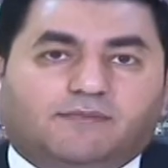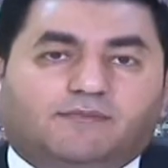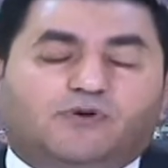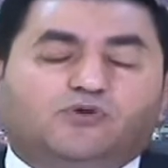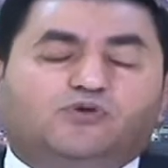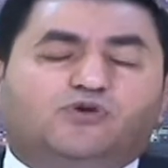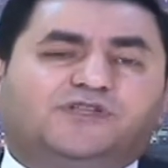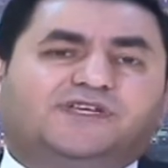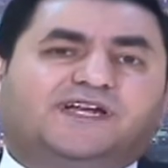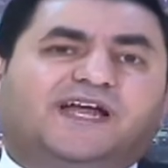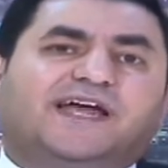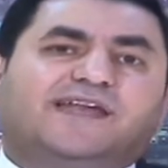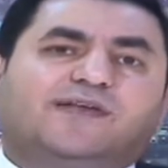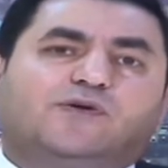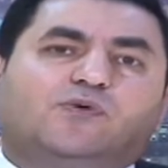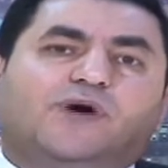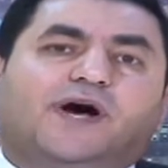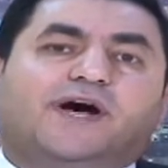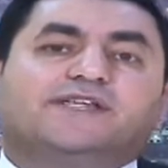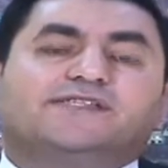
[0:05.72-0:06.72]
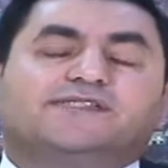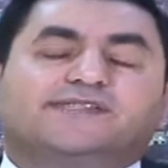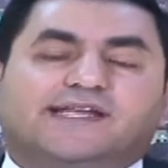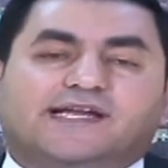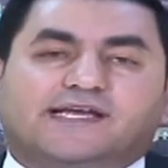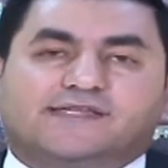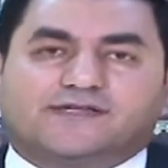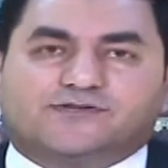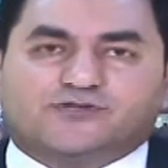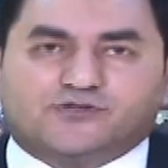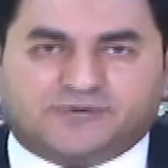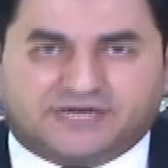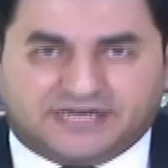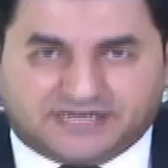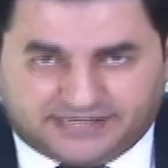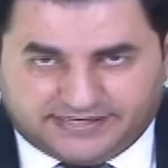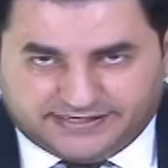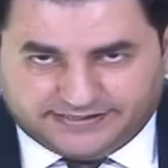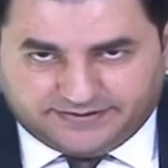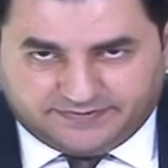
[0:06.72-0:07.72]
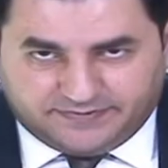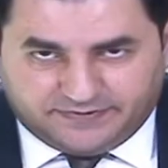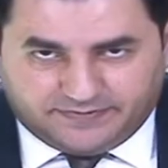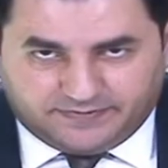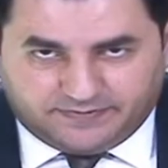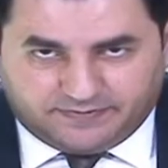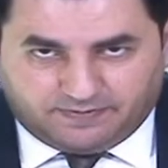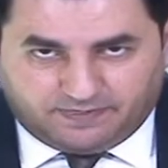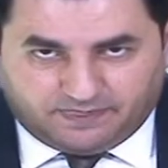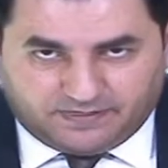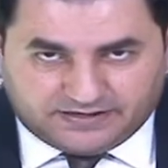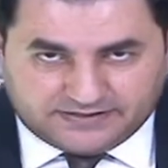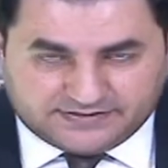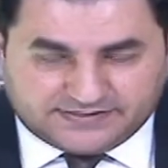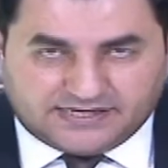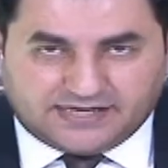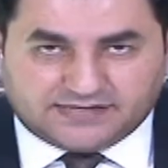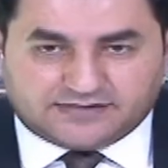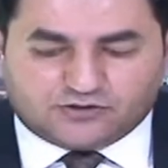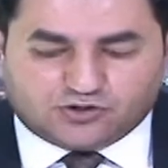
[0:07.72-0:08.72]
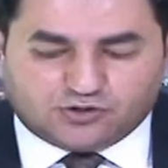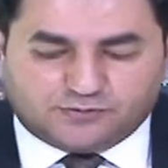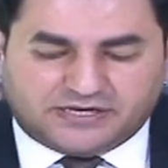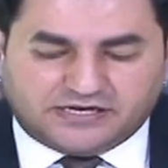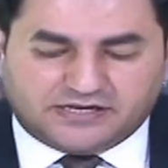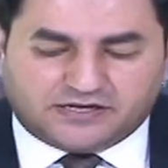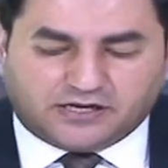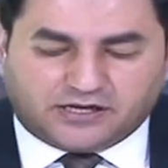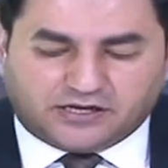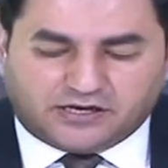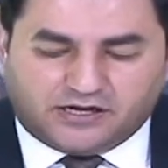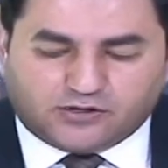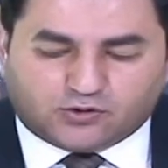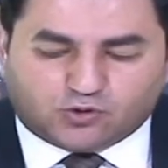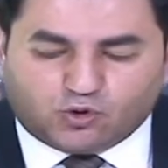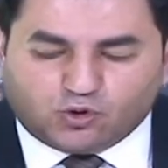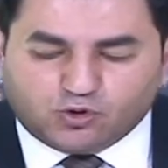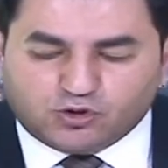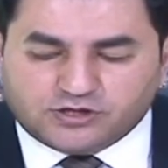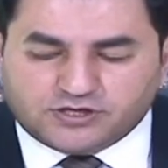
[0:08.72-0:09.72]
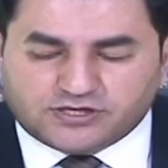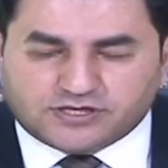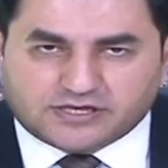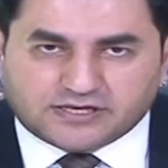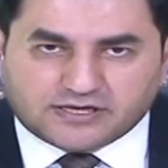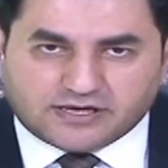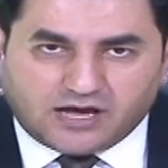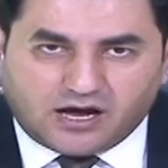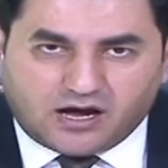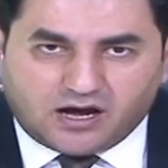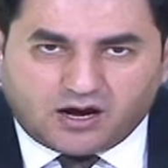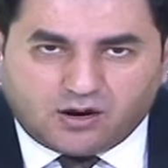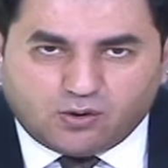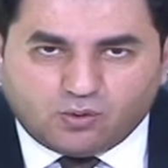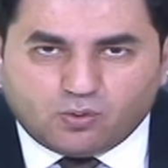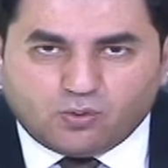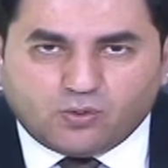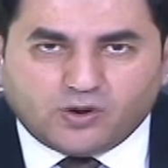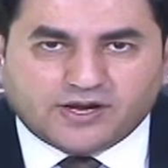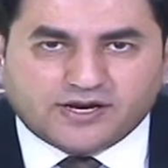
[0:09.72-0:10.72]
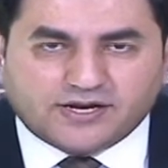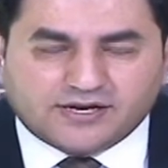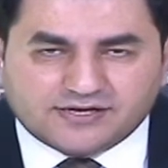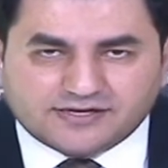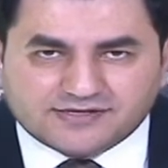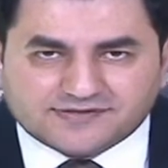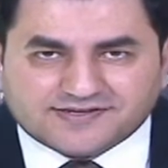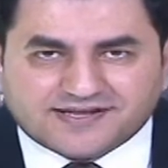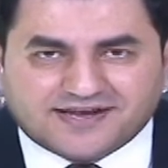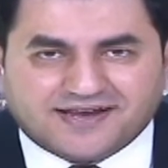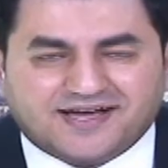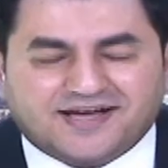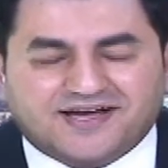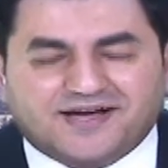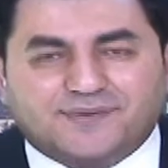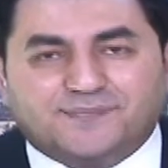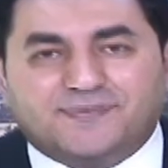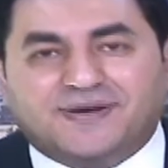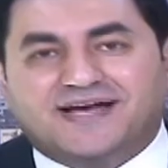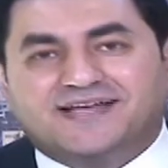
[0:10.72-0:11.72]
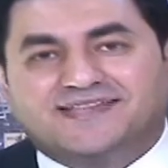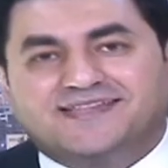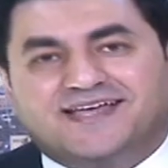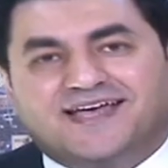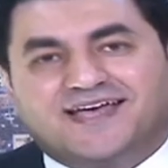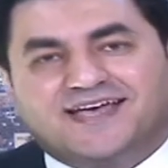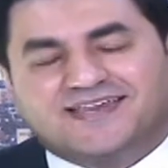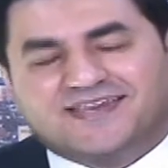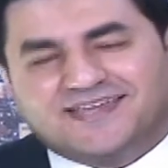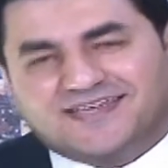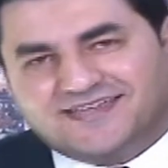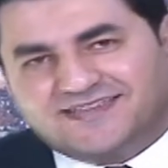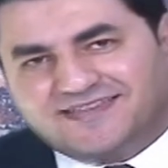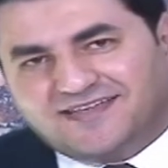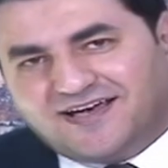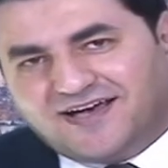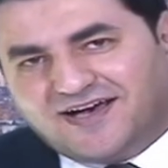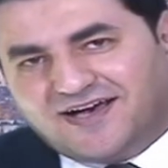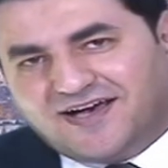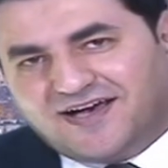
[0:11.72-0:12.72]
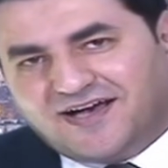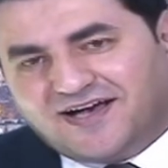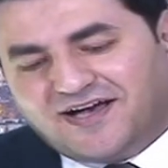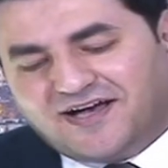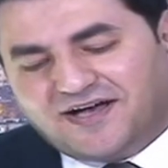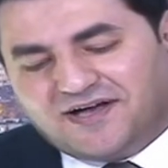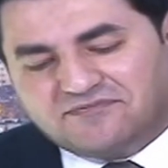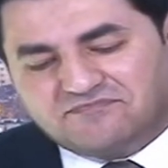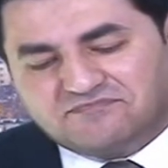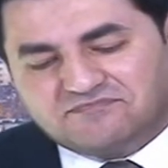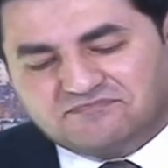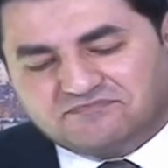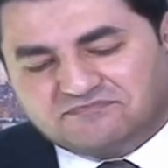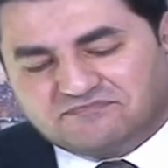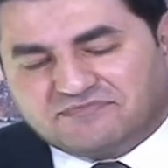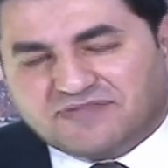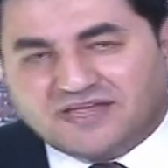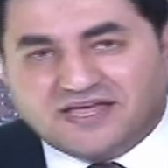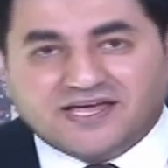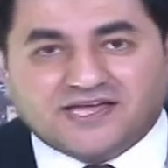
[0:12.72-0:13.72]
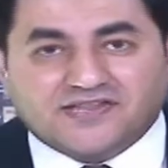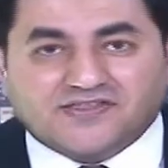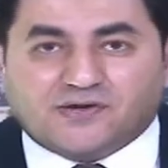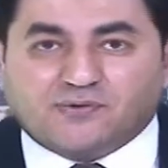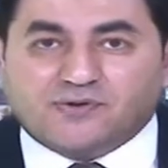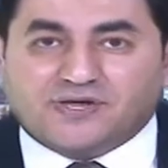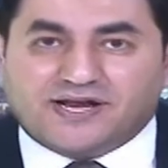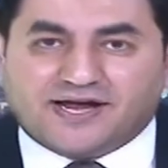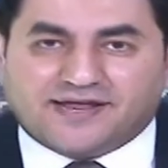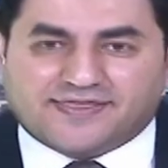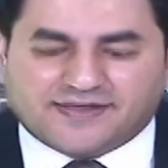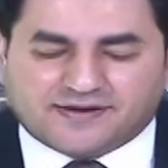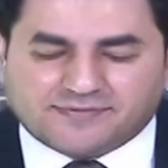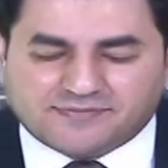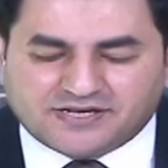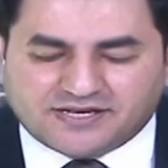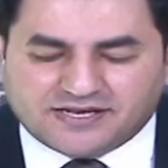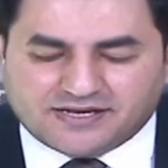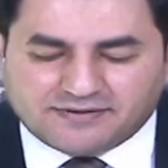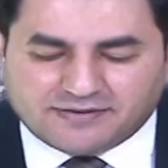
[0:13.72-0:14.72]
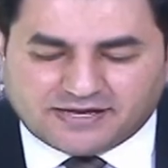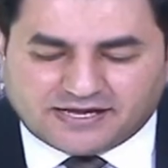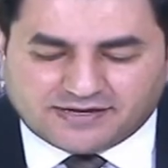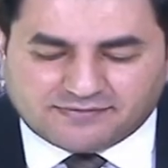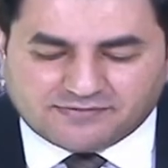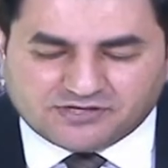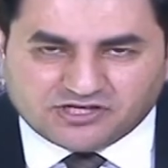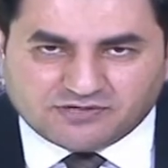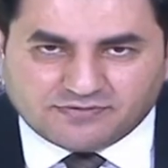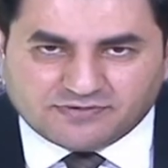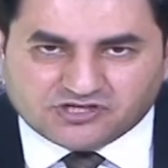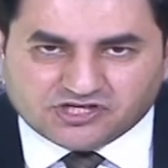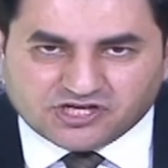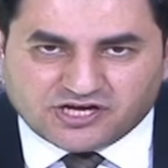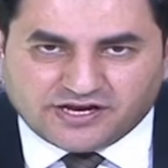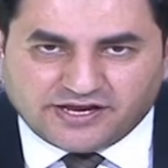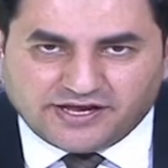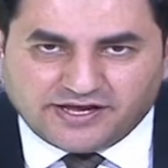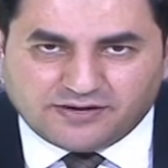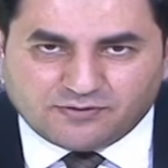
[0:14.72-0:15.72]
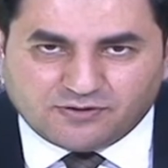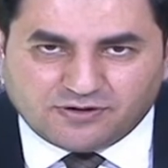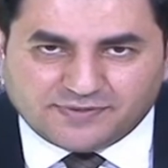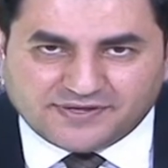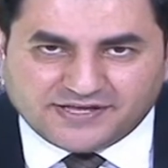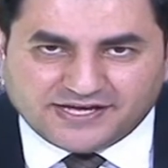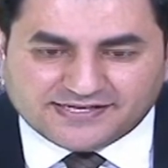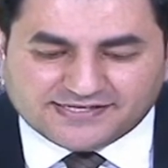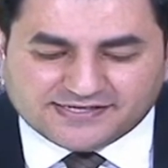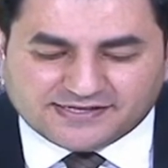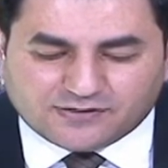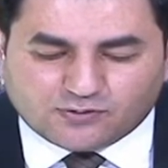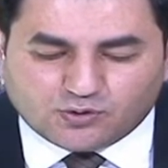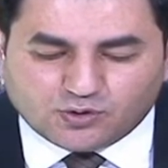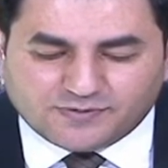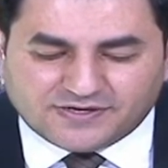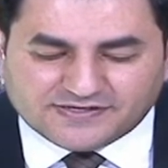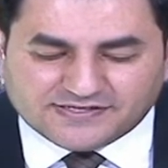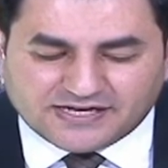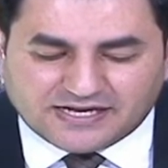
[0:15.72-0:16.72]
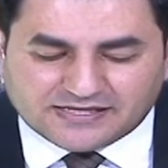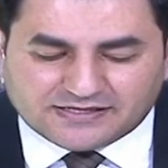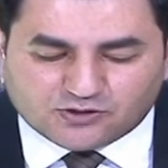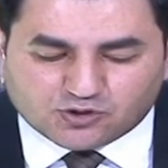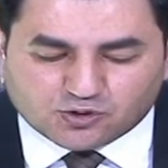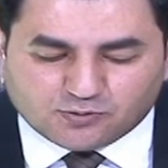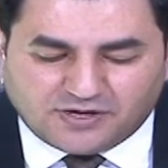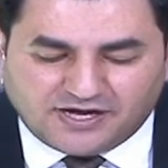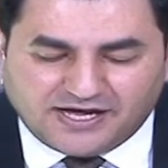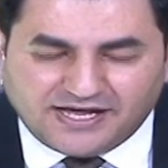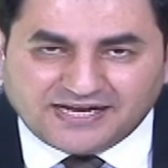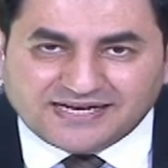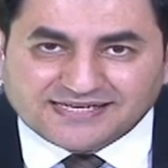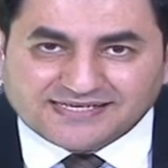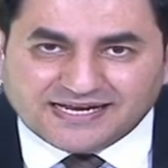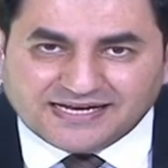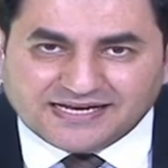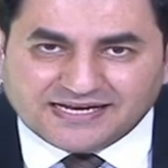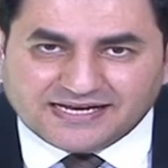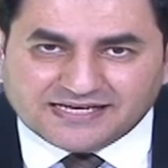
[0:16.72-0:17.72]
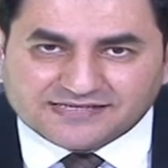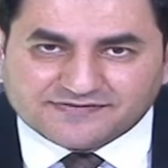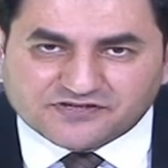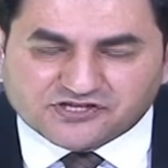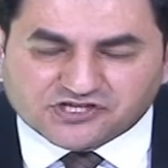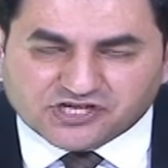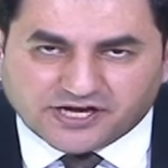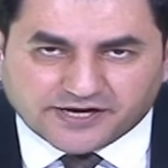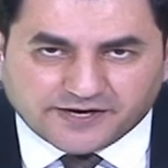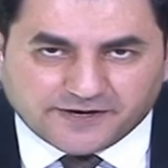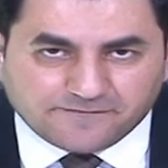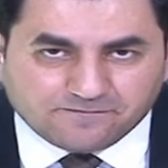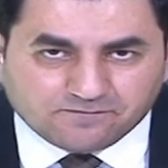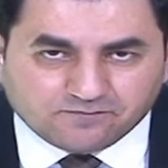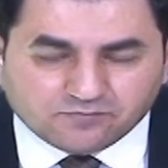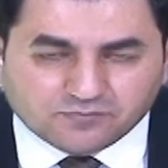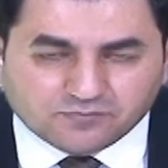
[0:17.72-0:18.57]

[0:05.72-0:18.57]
موضوعنا الآن هو عن صلاة الجمعة القادمة صلاة الجمعة اللي هي رح تكون من أول صلاة بعد انقطاع طويل أكثر من يعني من من شهرين والبداية ستكون مع صلاة الجمعة احنا سألنا الناس في الشارع